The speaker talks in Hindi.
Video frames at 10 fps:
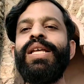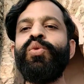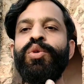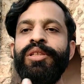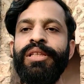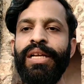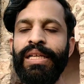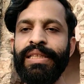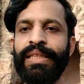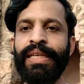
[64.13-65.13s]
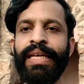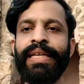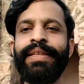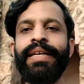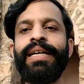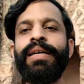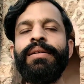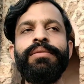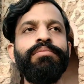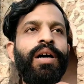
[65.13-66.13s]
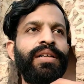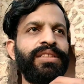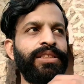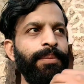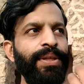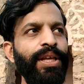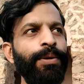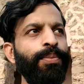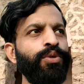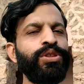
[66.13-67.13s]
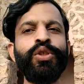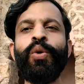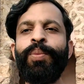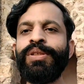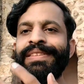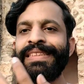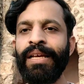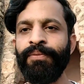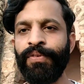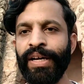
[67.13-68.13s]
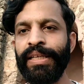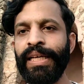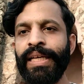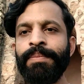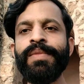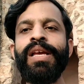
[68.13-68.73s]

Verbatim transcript: हैं तो कितना लेते हैं क्या सभी एयरपोर्ट्स के ऊपर सेम फाइन है